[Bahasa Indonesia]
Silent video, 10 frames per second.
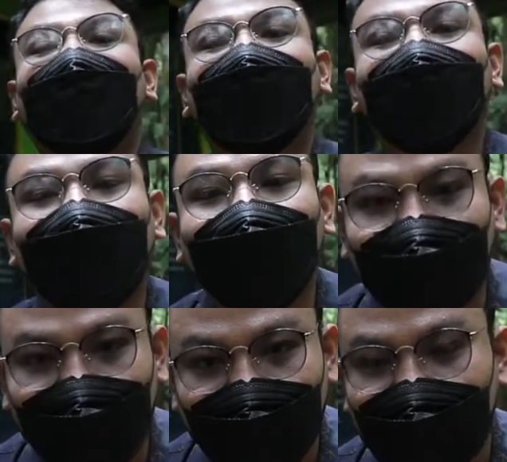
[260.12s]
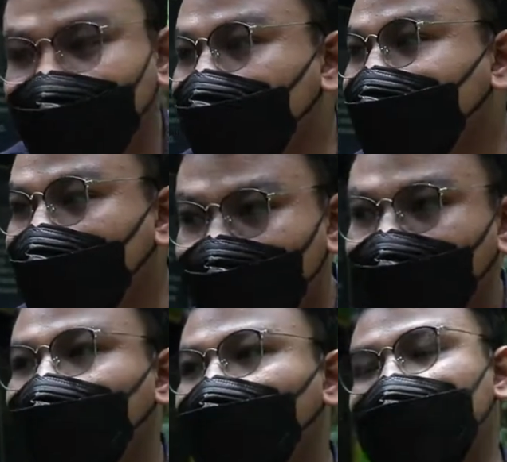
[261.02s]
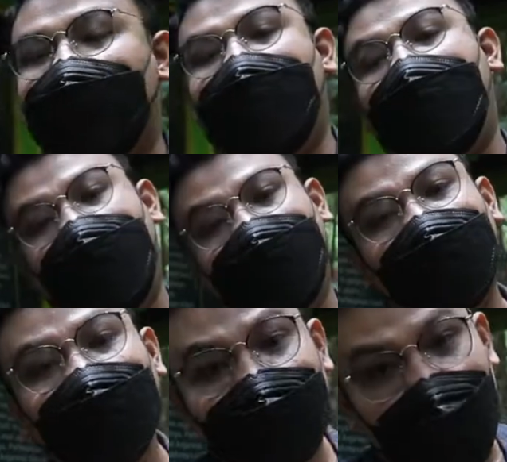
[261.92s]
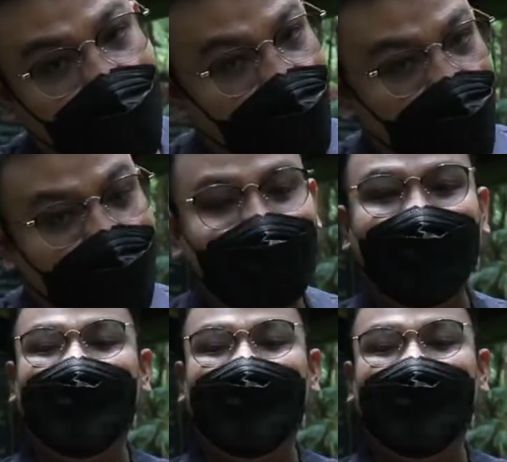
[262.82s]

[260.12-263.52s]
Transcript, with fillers: gugur, dua-duanya gugur. Nah, akhirnya